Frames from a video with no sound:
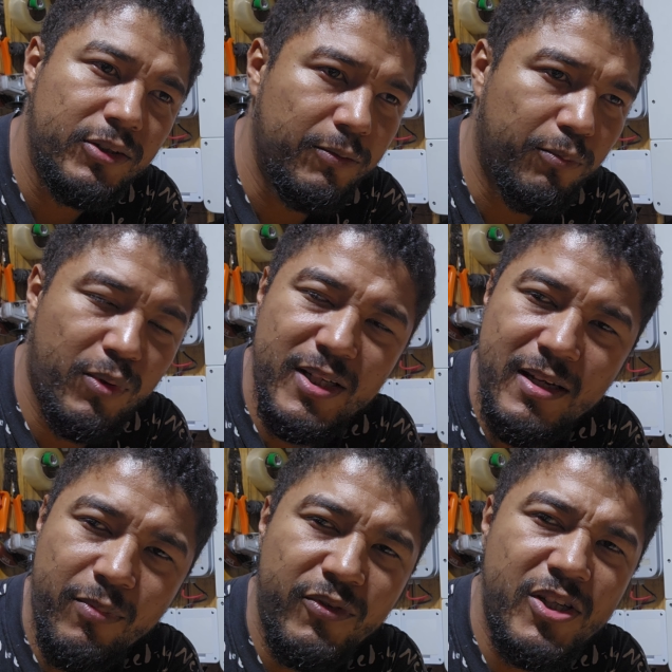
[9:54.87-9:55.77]
de, por
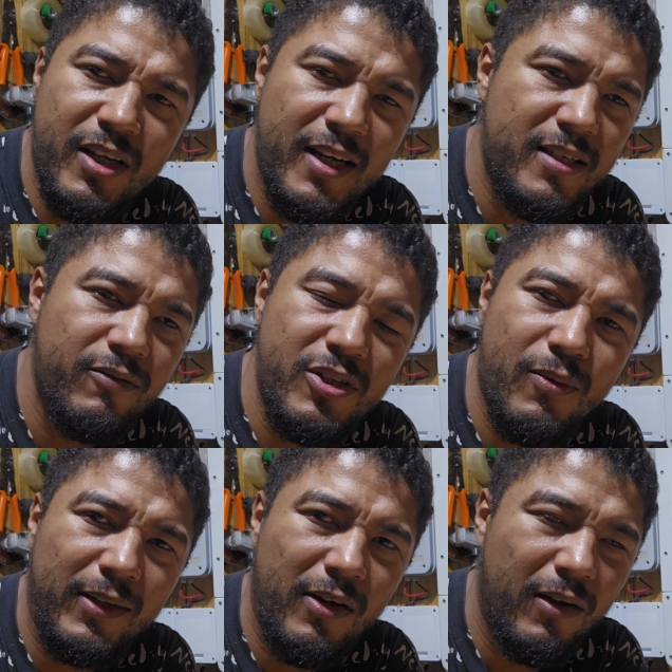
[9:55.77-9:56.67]
exemplo, 23,
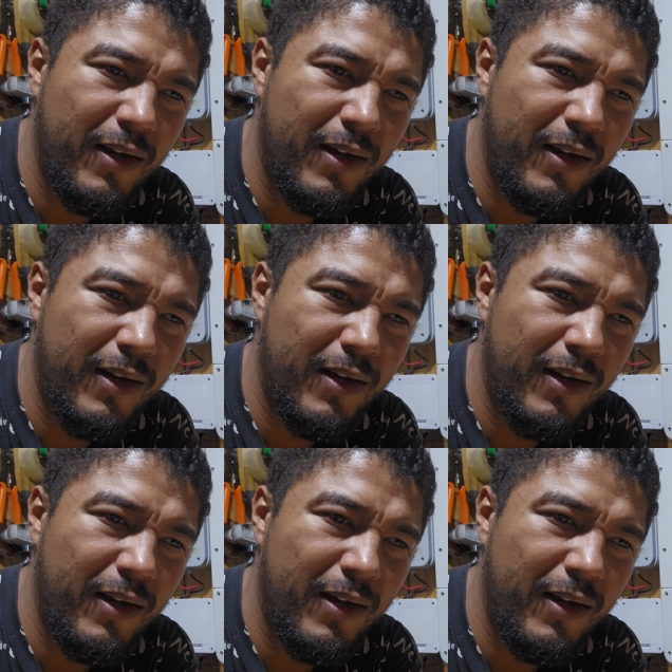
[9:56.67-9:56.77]
24 graus,